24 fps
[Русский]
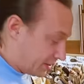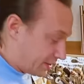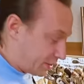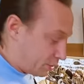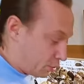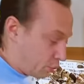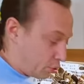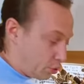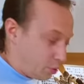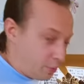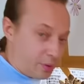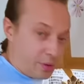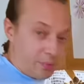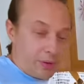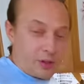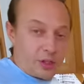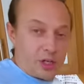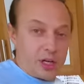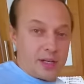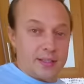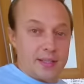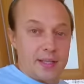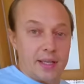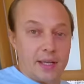Историю про
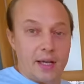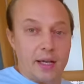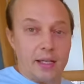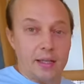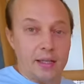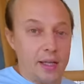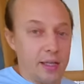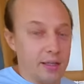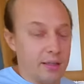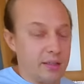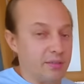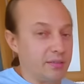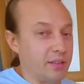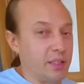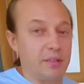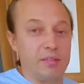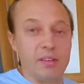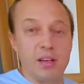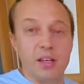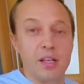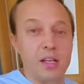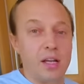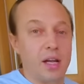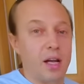пожарские котлеты вы
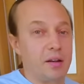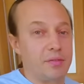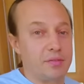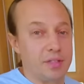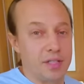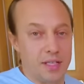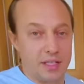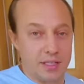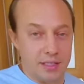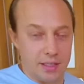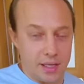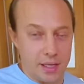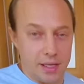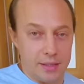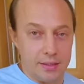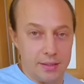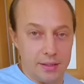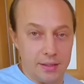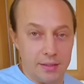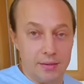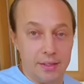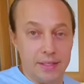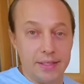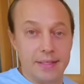наверняка все
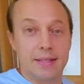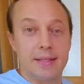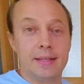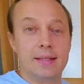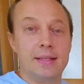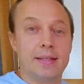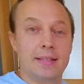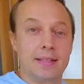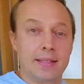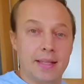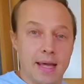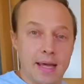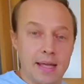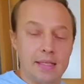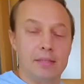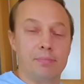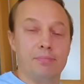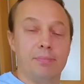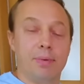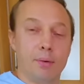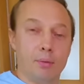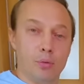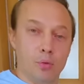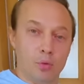знаете. Если не
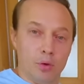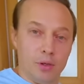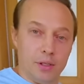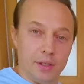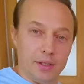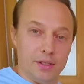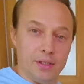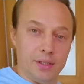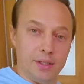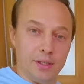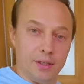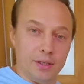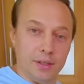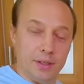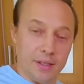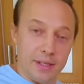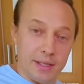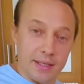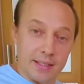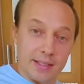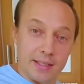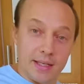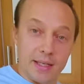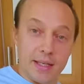знаете, погуглите.
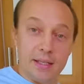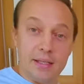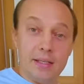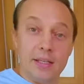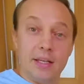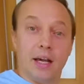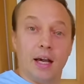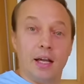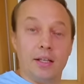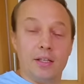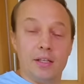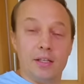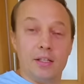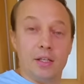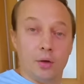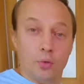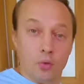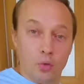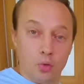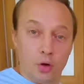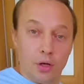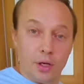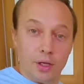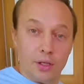Если не
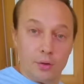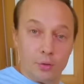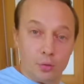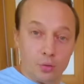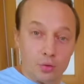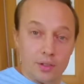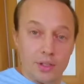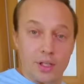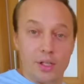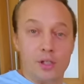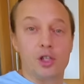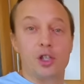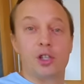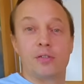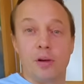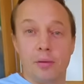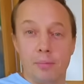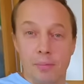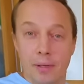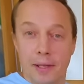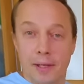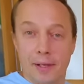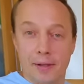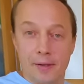хотите гуглить, ну значит
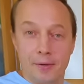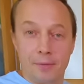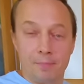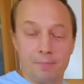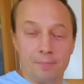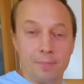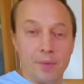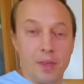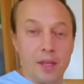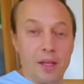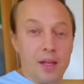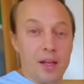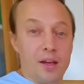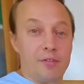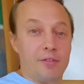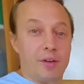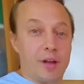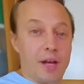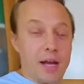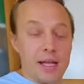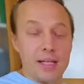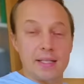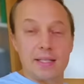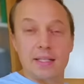вам лень.
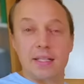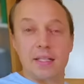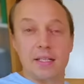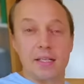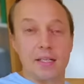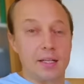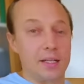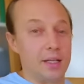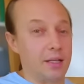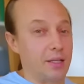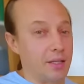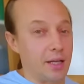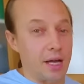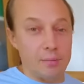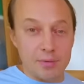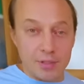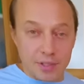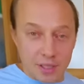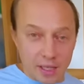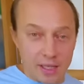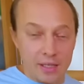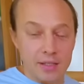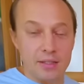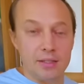Вкратце
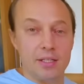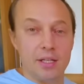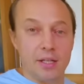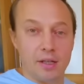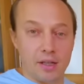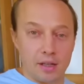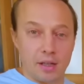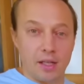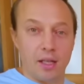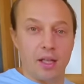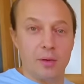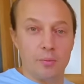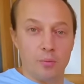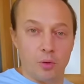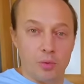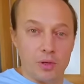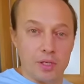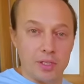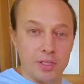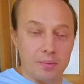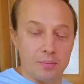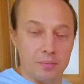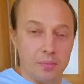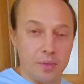обстоит дело таким
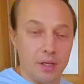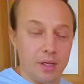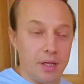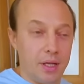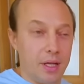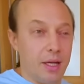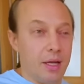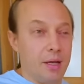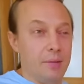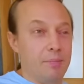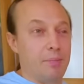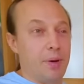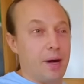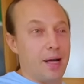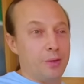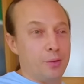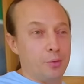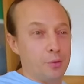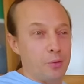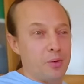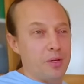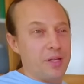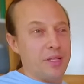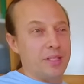образом.
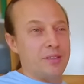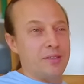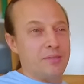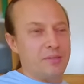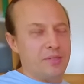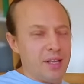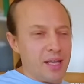По одной из